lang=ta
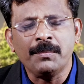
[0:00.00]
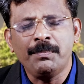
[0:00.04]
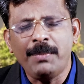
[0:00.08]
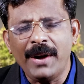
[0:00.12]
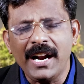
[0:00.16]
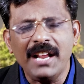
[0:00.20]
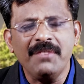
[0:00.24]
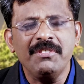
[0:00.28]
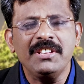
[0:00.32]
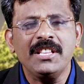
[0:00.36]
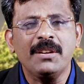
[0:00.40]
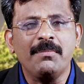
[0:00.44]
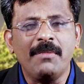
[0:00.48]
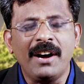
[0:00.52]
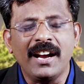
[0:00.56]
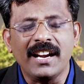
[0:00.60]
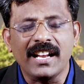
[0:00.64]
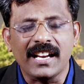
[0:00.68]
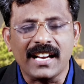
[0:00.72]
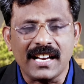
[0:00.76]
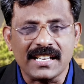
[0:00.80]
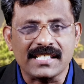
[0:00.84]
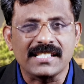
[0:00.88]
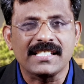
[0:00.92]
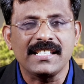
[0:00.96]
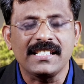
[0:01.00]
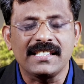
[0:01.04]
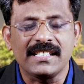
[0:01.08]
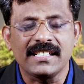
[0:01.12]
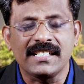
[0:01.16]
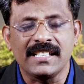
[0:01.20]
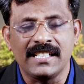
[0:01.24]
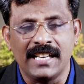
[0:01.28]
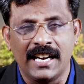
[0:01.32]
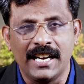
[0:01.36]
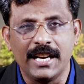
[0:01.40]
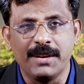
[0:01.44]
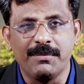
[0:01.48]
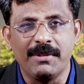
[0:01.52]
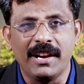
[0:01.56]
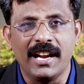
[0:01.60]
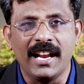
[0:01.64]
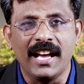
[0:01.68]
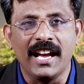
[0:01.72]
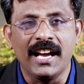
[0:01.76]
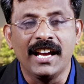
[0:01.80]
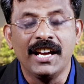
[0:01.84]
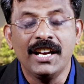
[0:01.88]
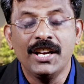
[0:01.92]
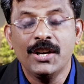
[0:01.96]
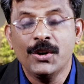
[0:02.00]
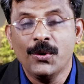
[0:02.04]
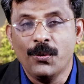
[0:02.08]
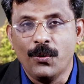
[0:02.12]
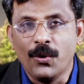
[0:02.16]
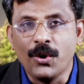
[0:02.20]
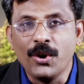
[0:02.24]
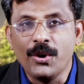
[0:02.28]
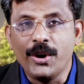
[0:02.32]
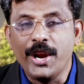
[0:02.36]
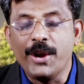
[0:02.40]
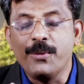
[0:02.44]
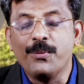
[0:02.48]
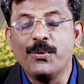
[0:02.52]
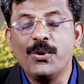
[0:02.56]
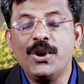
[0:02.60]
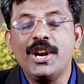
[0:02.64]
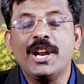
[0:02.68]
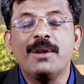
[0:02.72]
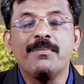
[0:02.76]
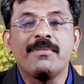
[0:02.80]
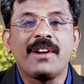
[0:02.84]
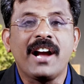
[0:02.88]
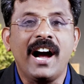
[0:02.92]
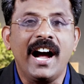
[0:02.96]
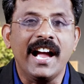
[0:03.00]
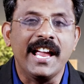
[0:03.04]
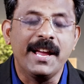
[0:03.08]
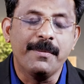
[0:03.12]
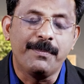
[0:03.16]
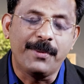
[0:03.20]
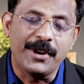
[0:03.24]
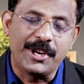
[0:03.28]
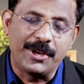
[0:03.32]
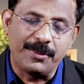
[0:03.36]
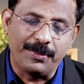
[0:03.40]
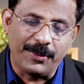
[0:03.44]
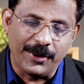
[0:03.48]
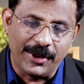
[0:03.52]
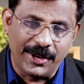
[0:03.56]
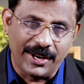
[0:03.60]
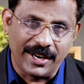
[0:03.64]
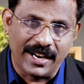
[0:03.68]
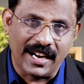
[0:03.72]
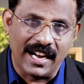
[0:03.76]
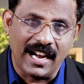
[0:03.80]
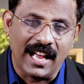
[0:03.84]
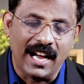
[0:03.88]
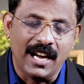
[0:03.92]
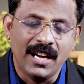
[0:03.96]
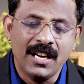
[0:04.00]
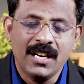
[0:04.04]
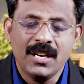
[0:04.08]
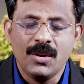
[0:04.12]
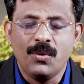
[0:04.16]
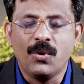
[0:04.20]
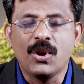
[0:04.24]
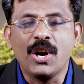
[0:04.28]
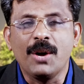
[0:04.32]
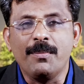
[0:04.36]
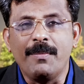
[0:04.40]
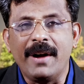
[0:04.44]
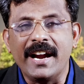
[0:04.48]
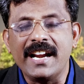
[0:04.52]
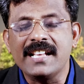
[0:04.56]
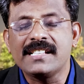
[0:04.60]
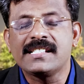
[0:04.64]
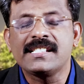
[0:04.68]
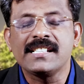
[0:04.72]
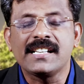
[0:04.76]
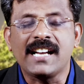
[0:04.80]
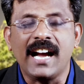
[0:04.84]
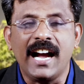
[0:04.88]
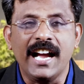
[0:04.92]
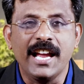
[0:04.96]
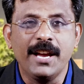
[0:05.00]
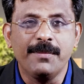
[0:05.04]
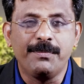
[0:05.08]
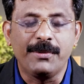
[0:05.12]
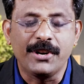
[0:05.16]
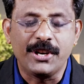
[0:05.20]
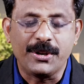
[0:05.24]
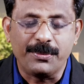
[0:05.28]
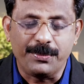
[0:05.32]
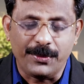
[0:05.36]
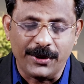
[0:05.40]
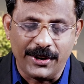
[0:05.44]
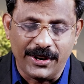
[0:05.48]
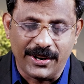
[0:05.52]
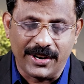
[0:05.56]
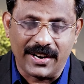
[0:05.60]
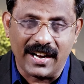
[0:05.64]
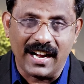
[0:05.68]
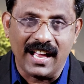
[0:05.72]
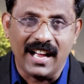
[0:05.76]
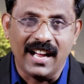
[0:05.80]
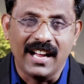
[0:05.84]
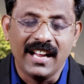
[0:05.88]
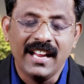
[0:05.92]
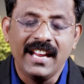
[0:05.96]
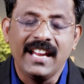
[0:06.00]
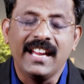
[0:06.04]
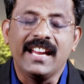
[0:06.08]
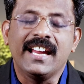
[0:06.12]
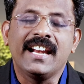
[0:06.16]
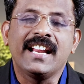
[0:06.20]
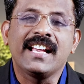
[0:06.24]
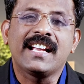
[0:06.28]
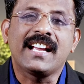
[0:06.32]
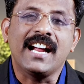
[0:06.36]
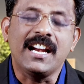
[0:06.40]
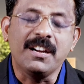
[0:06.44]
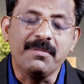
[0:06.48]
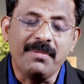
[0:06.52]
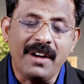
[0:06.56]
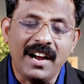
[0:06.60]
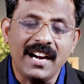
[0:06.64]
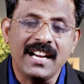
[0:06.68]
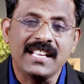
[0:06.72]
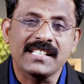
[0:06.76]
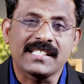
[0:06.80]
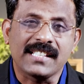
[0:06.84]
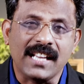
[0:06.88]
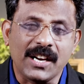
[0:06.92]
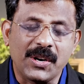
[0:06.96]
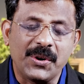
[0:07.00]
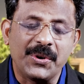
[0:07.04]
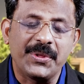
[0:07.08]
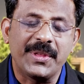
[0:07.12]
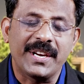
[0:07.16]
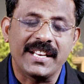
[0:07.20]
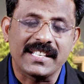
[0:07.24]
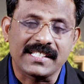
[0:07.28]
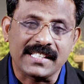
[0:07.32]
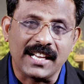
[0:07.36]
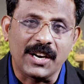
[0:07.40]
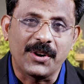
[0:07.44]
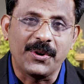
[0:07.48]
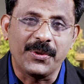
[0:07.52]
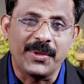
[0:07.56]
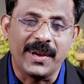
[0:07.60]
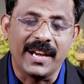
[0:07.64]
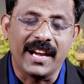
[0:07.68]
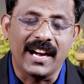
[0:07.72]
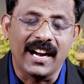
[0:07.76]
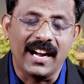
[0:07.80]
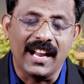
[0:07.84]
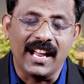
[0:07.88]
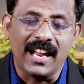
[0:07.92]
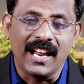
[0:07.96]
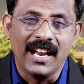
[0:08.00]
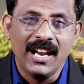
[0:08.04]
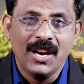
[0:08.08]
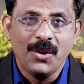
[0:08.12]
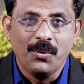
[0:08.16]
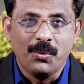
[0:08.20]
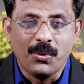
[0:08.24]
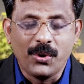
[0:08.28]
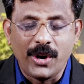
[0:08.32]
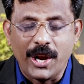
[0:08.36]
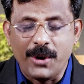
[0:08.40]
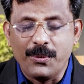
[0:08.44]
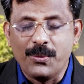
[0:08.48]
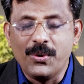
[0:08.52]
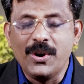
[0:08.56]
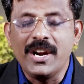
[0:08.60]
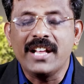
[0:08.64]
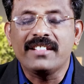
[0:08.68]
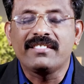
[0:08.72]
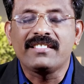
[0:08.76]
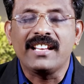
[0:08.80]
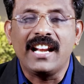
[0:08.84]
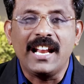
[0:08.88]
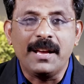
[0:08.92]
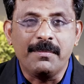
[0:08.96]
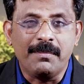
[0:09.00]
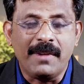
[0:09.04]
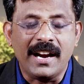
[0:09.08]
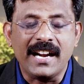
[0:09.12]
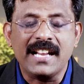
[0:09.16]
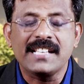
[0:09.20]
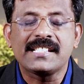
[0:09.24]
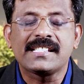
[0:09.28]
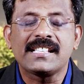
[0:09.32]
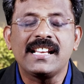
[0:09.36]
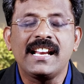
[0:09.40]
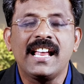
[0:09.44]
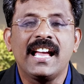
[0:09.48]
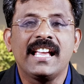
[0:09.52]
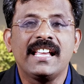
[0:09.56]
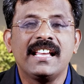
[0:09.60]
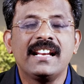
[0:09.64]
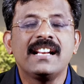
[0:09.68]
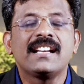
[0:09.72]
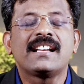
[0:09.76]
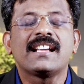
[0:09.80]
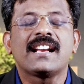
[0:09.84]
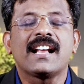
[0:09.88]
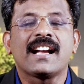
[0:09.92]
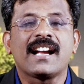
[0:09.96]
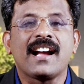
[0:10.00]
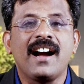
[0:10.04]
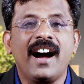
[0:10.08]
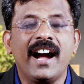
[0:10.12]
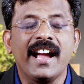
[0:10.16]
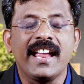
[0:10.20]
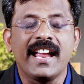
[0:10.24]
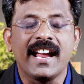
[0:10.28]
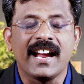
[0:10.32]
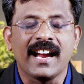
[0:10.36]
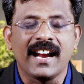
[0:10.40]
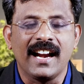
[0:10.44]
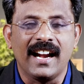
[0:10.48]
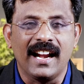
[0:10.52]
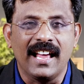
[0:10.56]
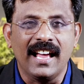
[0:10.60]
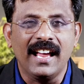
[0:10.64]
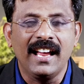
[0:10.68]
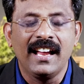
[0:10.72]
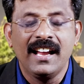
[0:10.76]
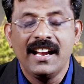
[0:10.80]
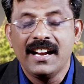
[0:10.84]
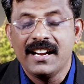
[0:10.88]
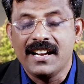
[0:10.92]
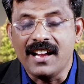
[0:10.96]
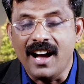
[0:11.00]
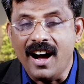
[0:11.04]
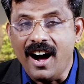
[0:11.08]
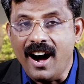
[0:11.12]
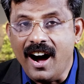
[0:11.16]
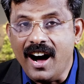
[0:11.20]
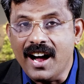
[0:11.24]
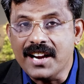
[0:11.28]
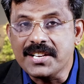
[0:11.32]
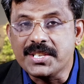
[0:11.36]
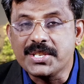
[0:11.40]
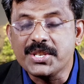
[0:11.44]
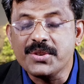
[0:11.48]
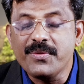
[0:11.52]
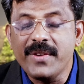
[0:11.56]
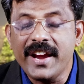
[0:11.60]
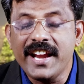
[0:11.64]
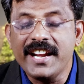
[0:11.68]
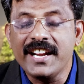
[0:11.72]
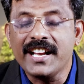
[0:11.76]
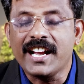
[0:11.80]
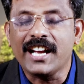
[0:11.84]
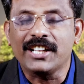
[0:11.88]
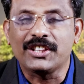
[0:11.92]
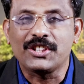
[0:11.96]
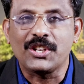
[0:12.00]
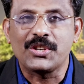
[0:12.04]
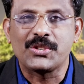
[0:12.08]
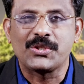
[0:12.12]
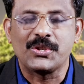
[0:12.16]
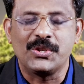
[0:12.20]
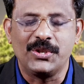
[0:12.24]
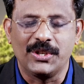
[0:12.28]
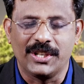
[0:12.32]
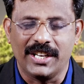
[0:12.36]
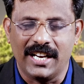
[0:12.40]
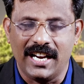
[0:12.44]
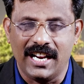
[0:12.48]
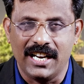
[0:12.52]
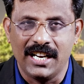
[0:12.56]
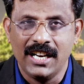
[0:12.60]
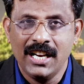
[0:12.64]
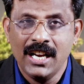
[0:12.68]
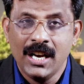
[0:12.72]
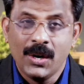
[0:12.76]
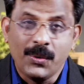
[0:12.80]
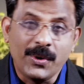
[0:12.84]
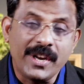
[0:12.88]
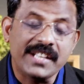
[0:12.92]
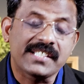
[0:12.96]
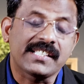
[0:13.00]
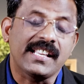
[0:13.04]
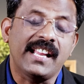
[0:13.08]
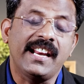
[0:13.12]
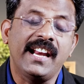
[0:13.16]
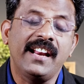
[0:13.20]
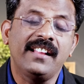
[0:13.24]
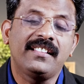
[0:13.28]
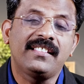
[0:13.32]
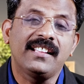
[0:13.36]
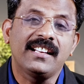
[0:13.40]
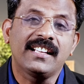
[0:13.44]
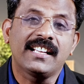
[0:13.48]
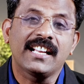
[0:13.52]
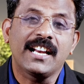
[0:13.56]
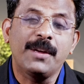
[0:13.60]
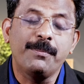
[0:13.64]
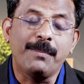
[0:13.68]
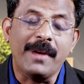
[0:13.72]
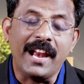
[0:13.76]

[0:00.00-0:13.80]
பலவிதமான கஷ்டத்துக்கு நடுவில் உங்களுடைய உள்ளம் காயப்பட்டு போயிருக்கலாம் உங்க மனசு காயப்பட்டு போயிருக்கலாம் எனக்கு அன்பான சகோதர சகோதரிகளை உங்களுடைய உள்ளத்துல மனசுல இருக்கிற காயங்களை நான் ஆற்றுவேன்னு கத்தர் சொல்லுகிறார் உடைய சரீரத்தில் இருக்கிற